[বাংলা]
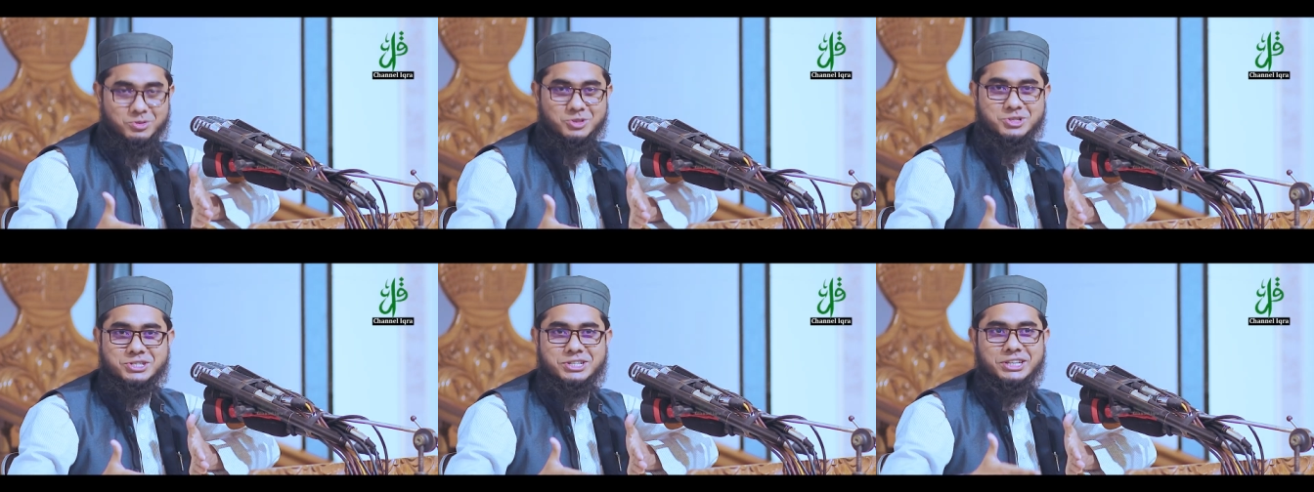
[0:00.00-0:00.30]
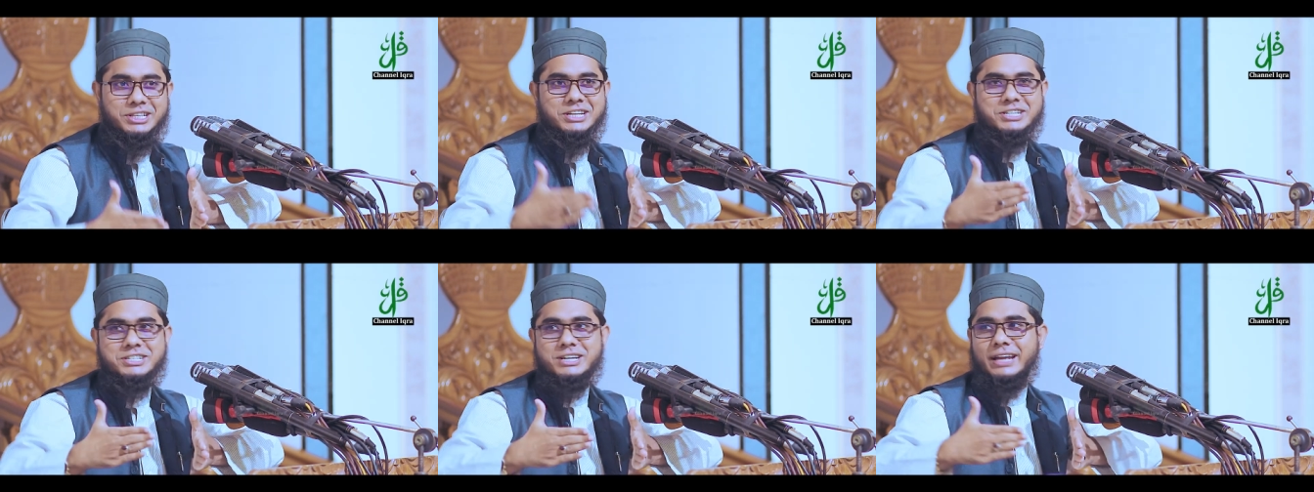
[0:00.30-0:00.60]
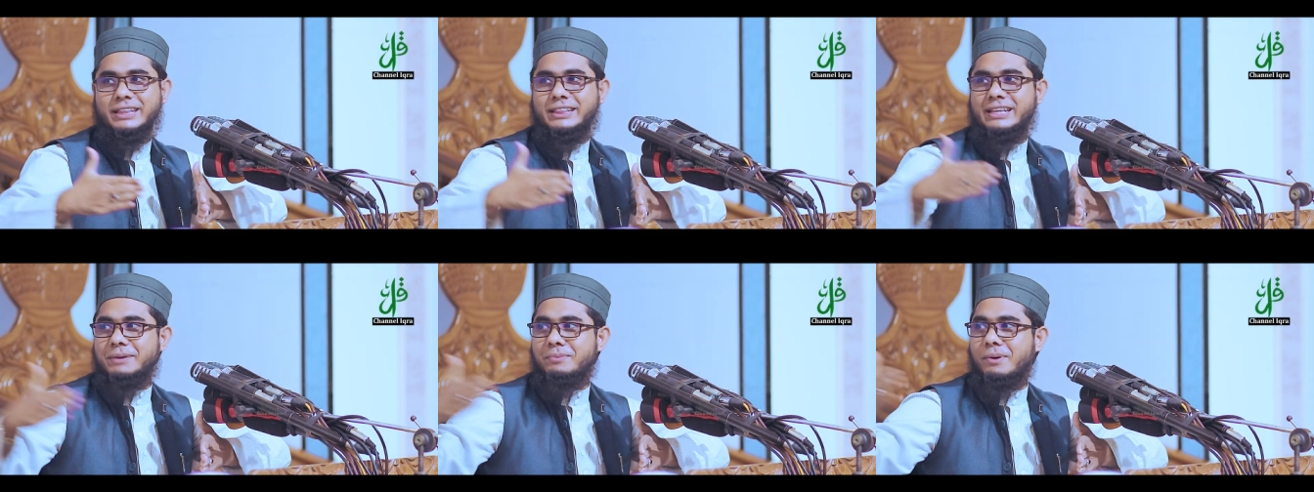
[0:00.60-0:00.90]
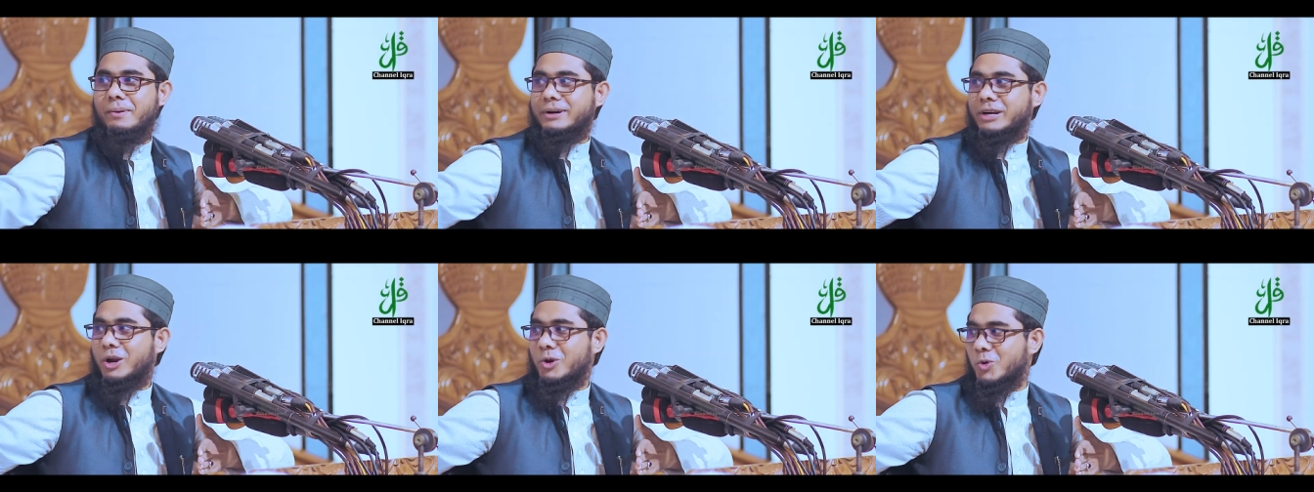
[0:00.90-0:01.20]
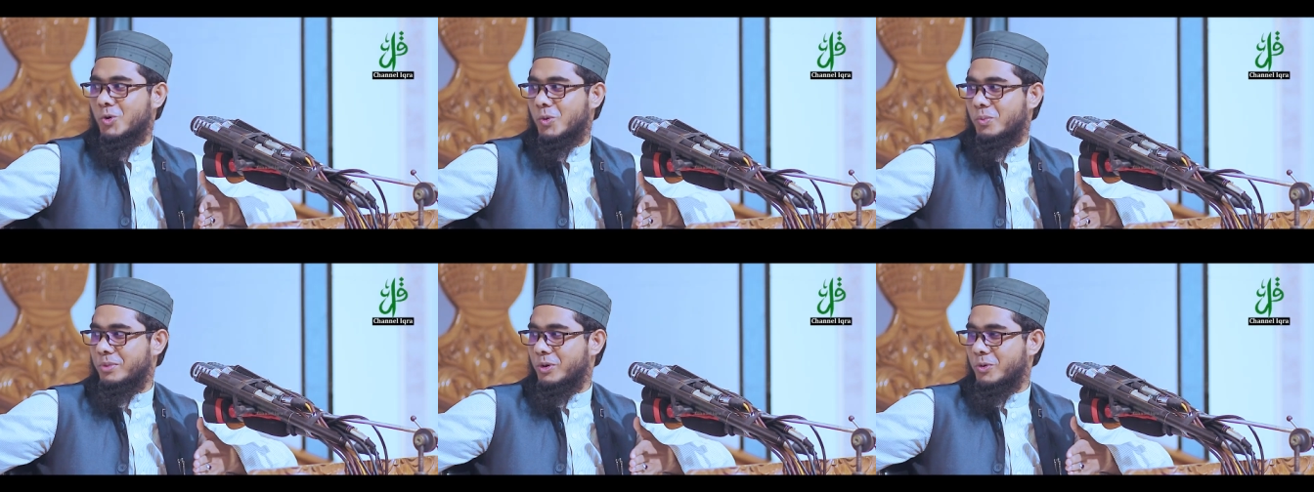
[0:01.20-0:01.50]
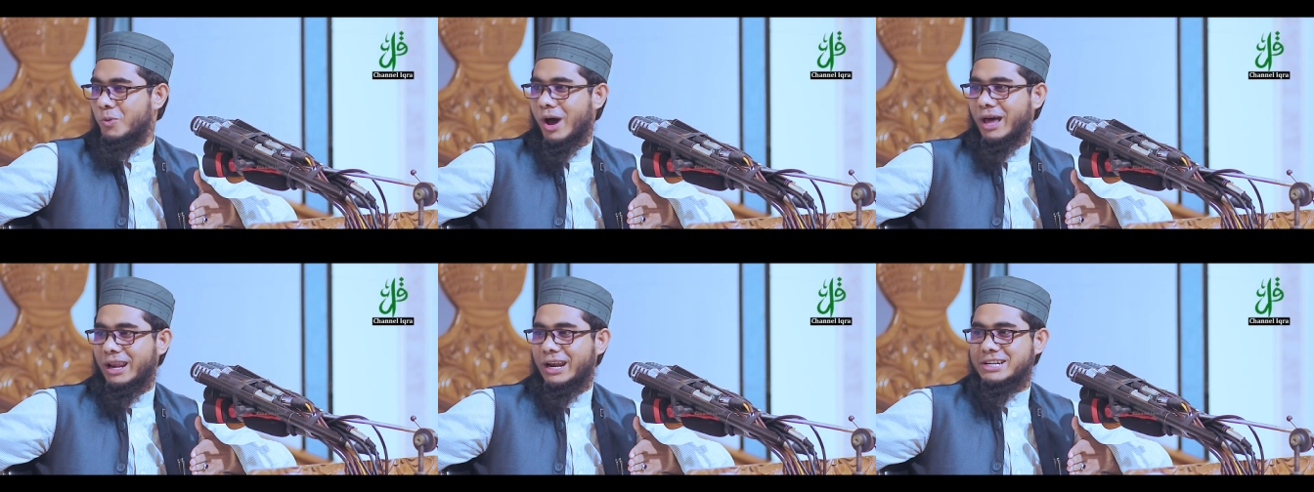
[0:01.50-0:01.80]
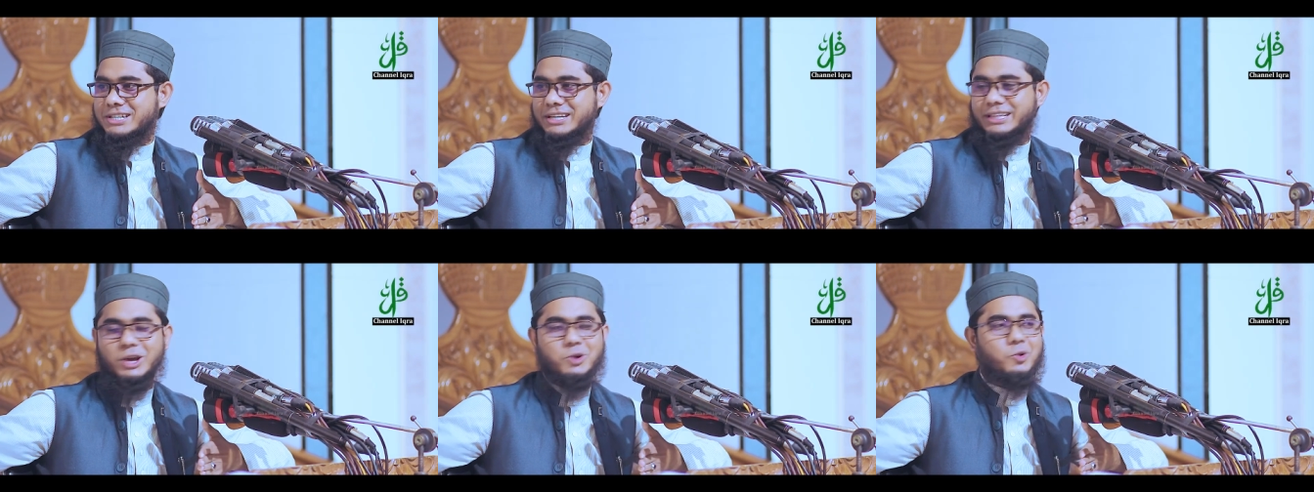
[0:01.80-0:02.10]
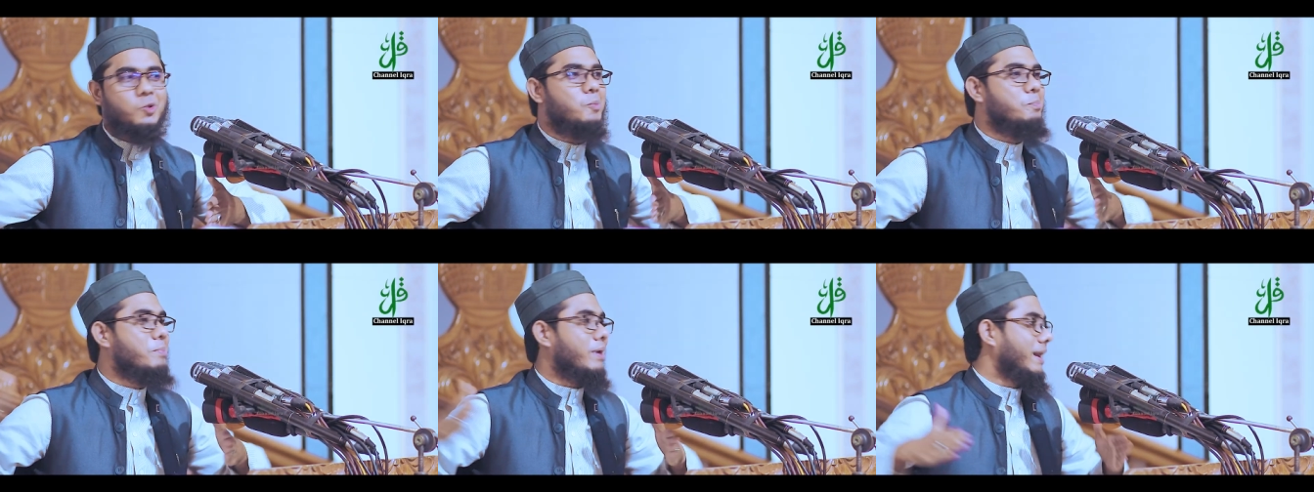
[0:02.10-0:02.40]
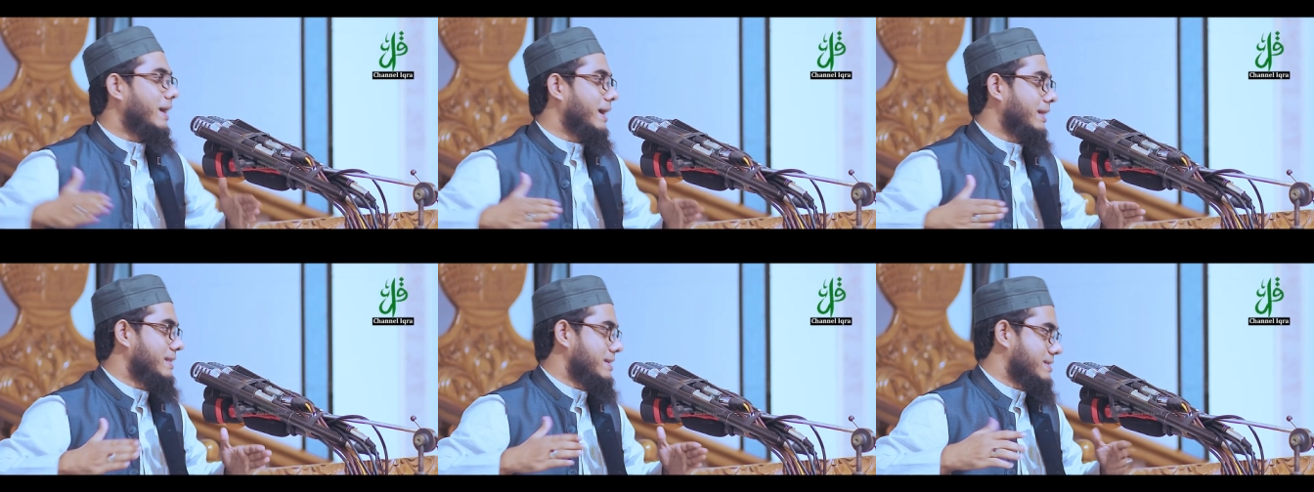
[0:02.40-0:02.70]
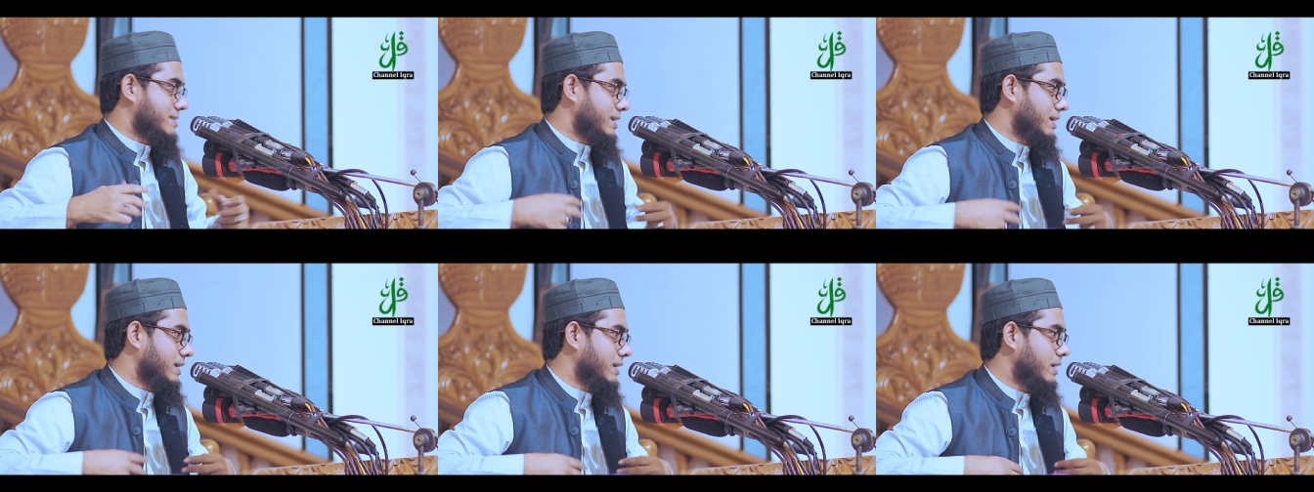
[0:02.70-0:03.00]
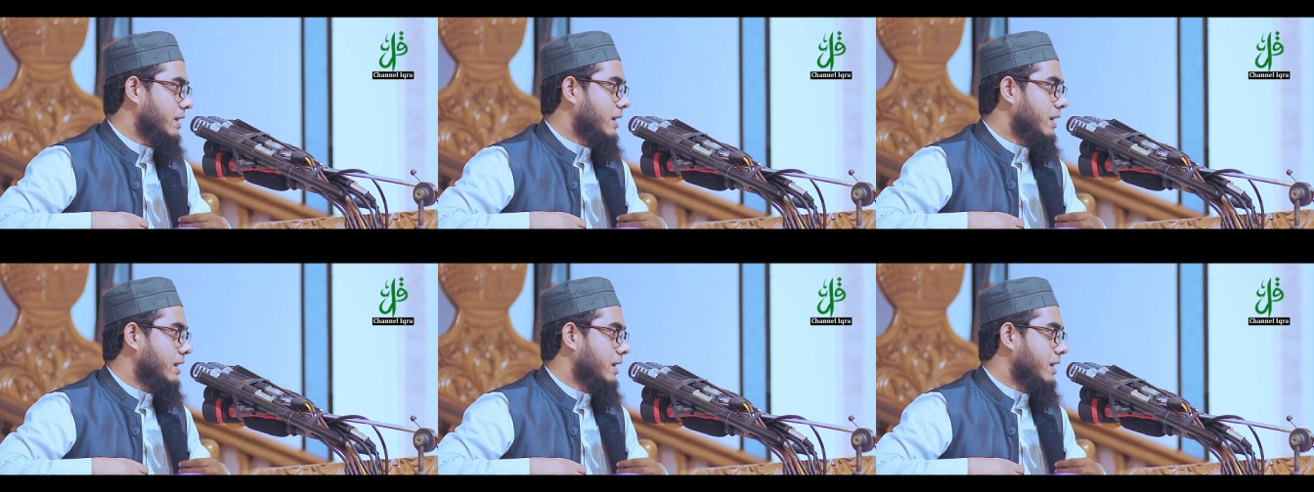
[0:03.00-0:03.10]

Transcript: মসজিদের সাথে এভাবে একটা রুম ওয়ালের সাথে রুম বানাইয়া দিছে